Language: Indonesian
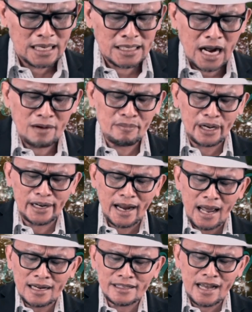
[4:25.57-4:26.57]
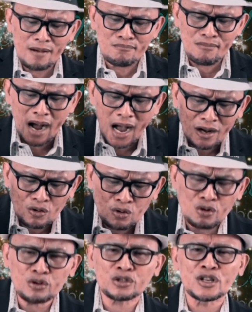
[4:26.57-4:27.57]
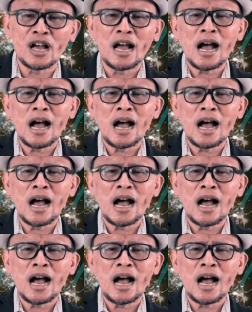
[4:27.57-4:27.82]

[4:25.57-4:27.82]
dan mengenal yang Maha Kudus